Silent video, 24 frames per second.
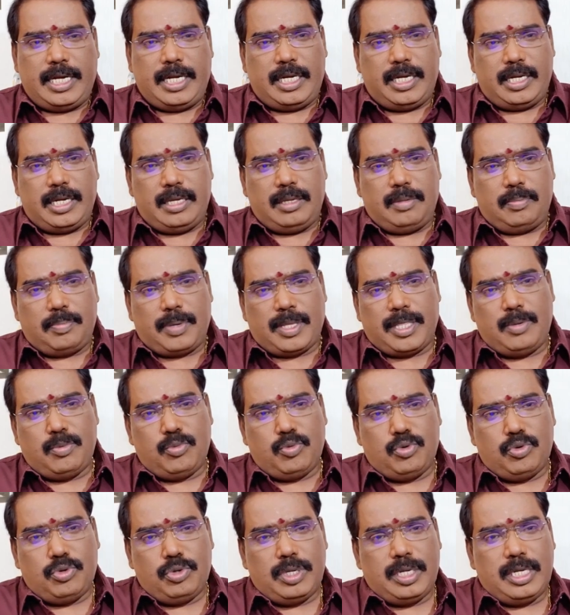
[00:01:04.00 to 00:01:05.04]
எட்டு
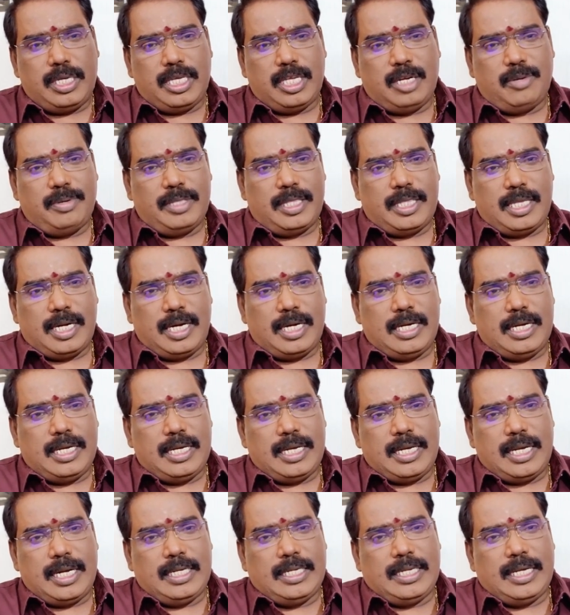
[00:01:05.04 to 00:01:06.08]
பதிமூன்று இருபத்தி ரெண்டு
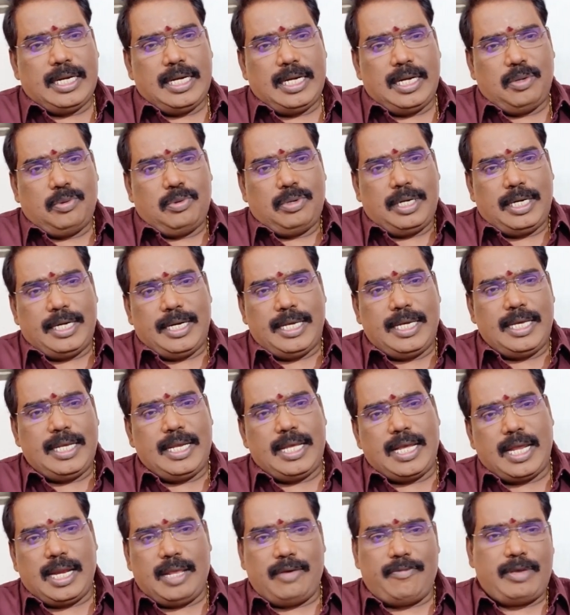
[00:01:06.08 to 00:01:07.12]
என்கின்ற ஒரு
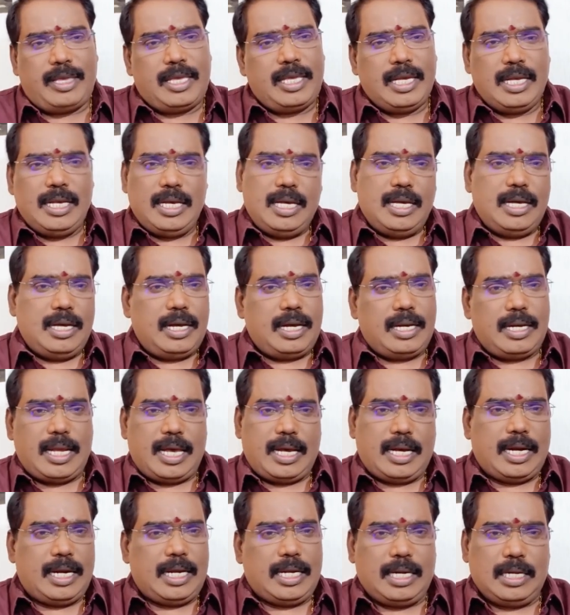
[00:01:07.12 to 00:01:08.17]
டிகிரி அளவை
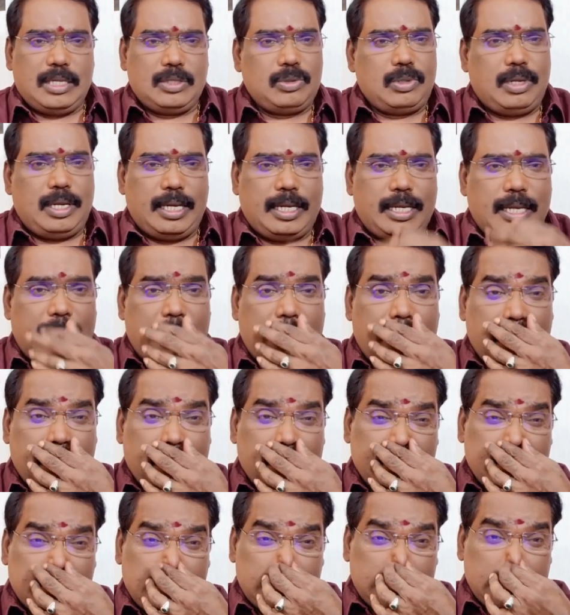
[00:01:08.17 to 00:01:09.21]
நான் கணக்கில் சொல்லியிருக்கிறேன்
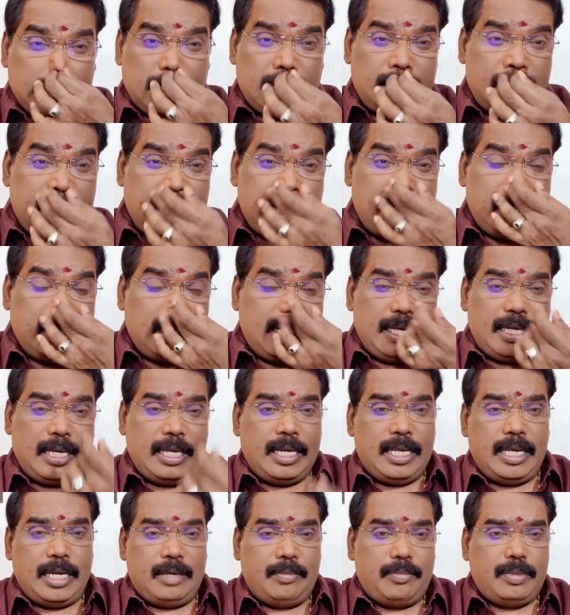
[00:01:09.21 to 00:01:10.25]
எட்டு
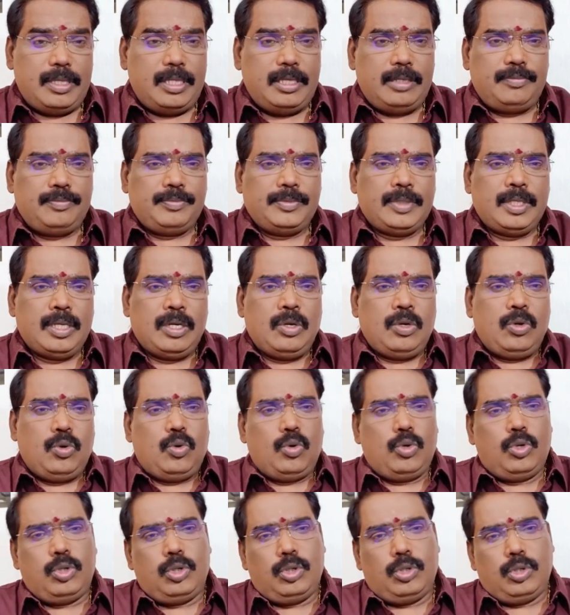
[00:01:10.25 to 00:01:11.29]
டிகிரி என்பது
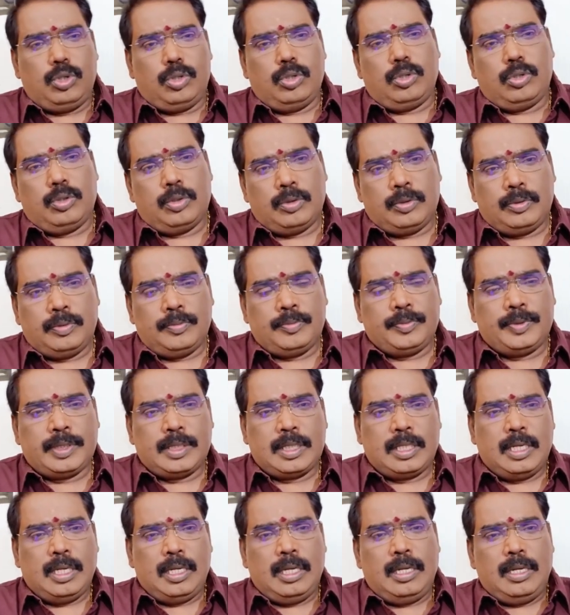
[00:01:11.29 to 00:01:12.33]
ஒரு
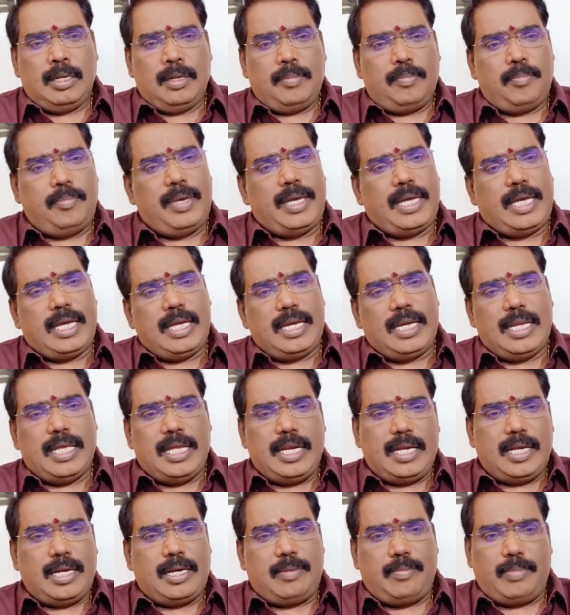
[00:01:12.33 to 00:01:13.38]
மிக
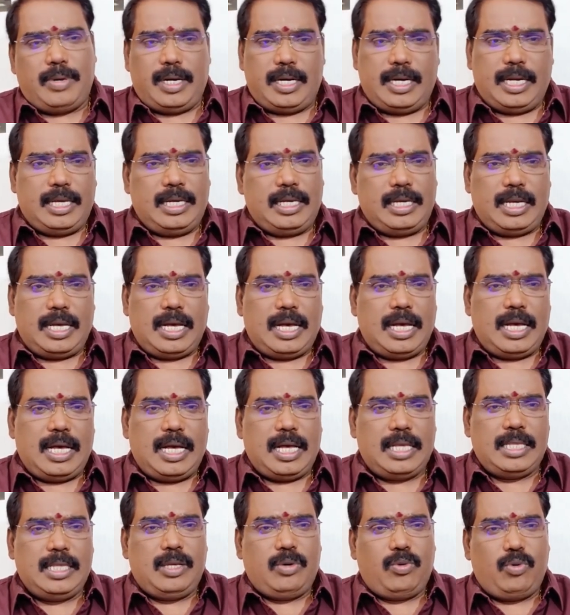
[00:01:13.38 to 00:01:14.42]
நெருக்கமான
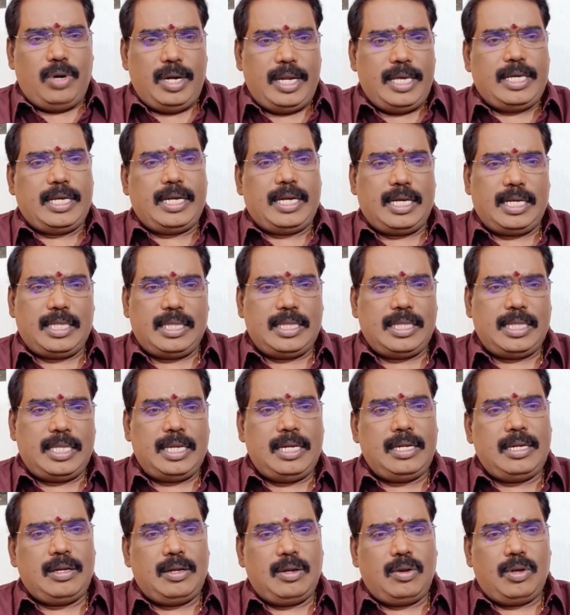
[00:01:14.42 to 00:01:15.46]
அந்த ஒளி கிரகத்தின்